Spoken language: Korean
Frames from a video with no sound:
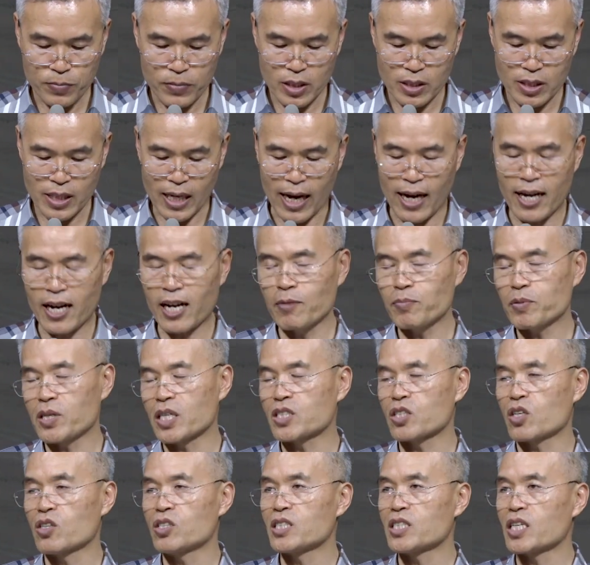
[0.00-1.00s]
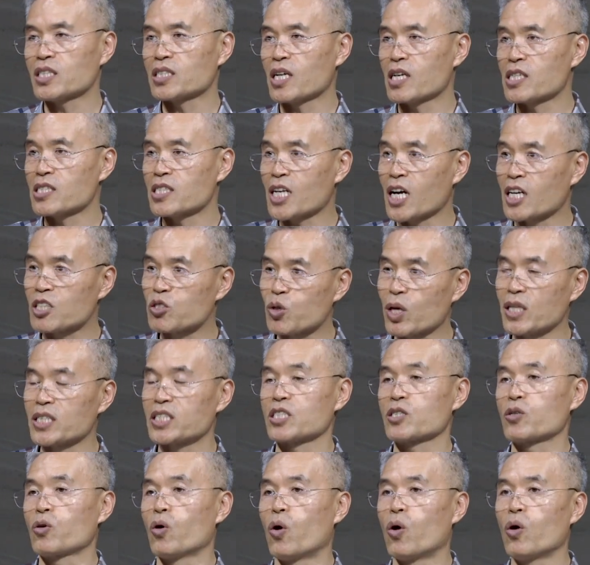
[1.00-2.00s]
하나님께서는 세상을
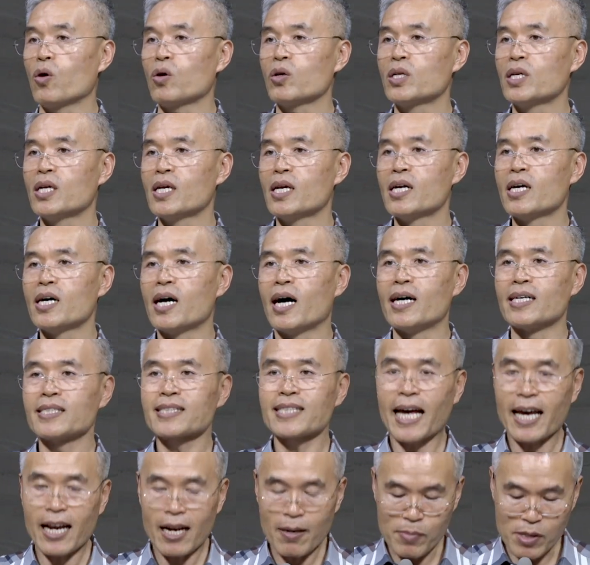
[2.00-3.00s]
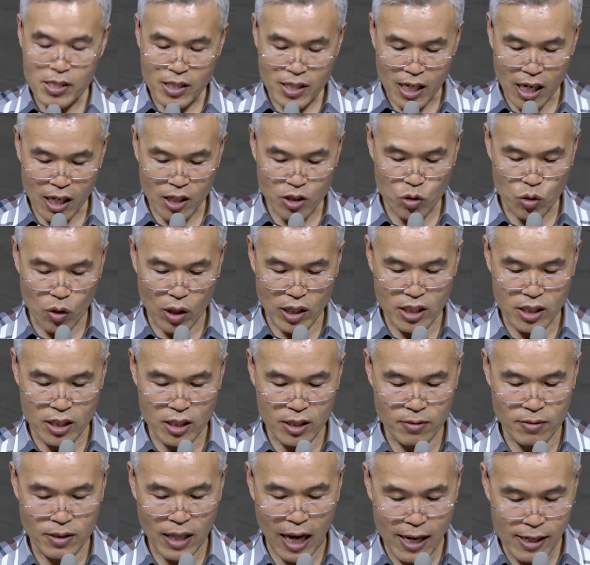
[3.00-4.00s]
창조하시고 어, 사람을
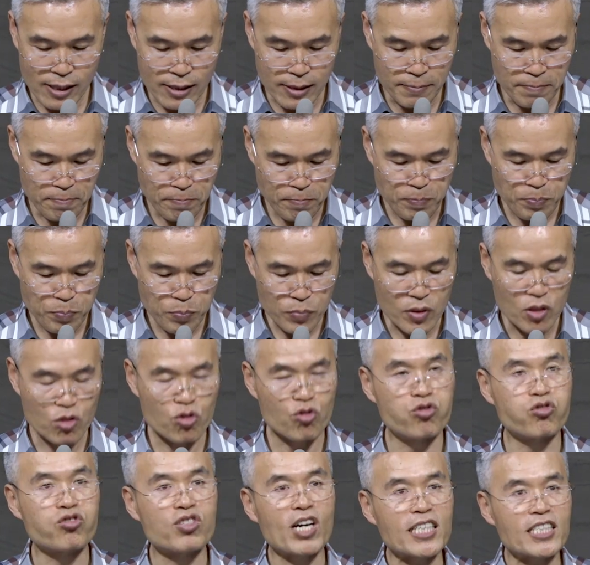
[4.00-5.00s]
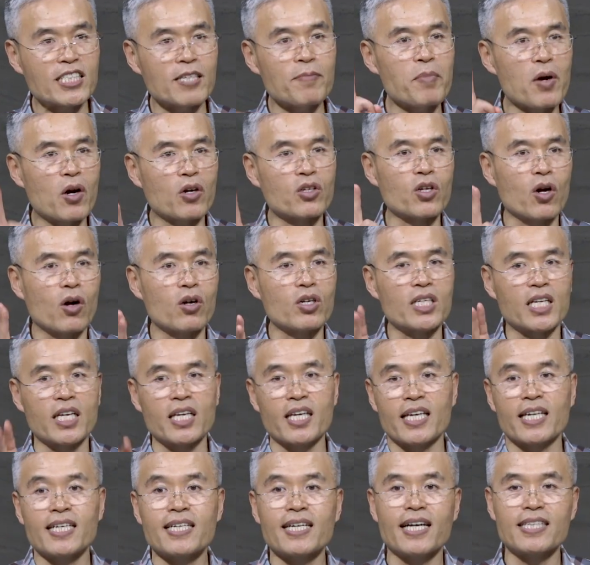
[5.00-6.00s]
창조하신 다음 두 가지 명령을 이
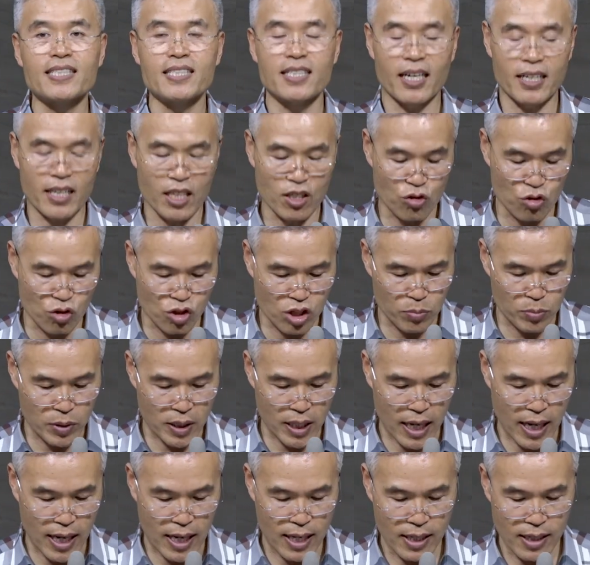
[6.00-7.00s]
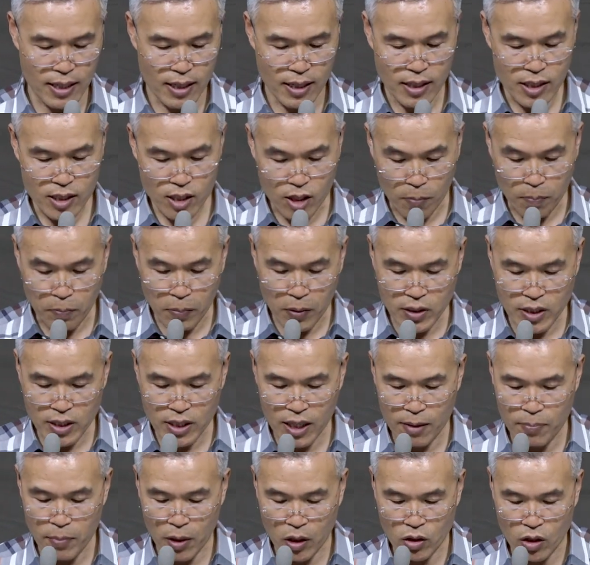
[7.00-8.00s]
인간들에게 주십니다. 첫
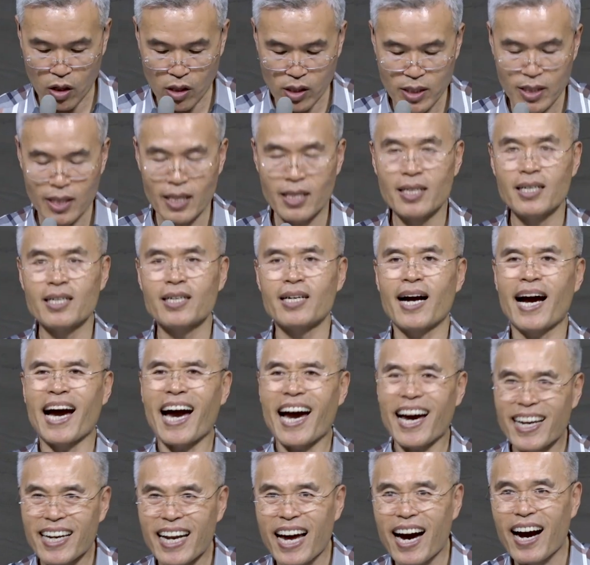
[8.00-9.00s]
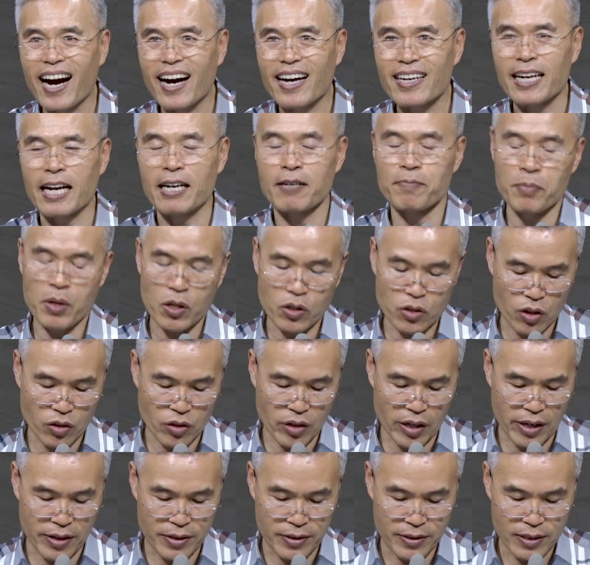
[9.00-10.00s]
번째 명령은 하라라는
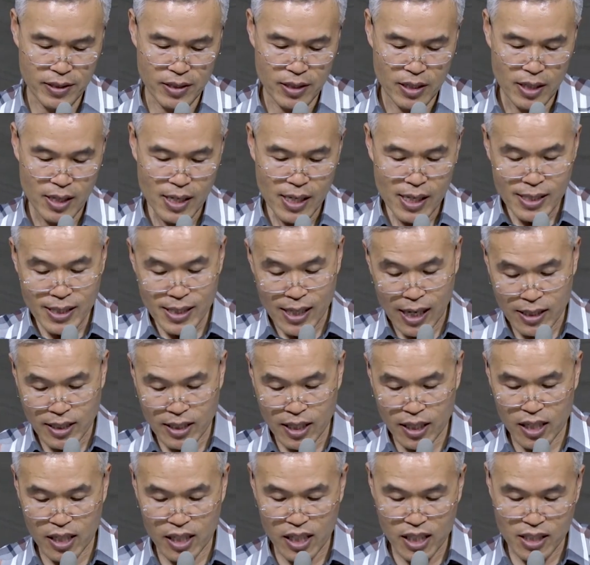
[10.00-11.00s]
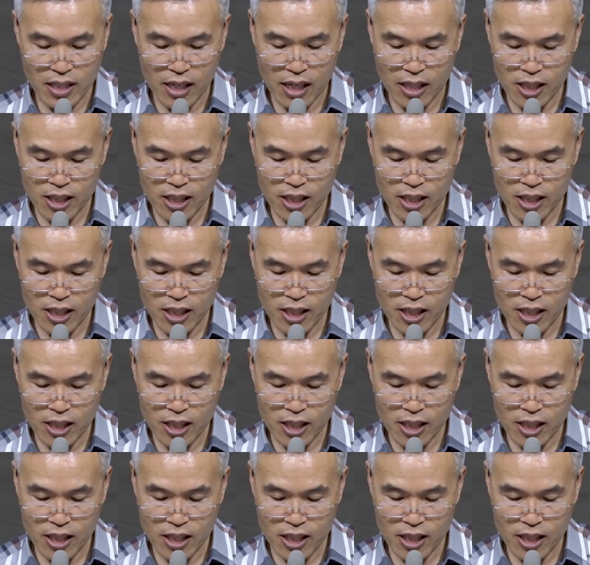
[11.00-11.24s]
명령이에요. 창세기 2장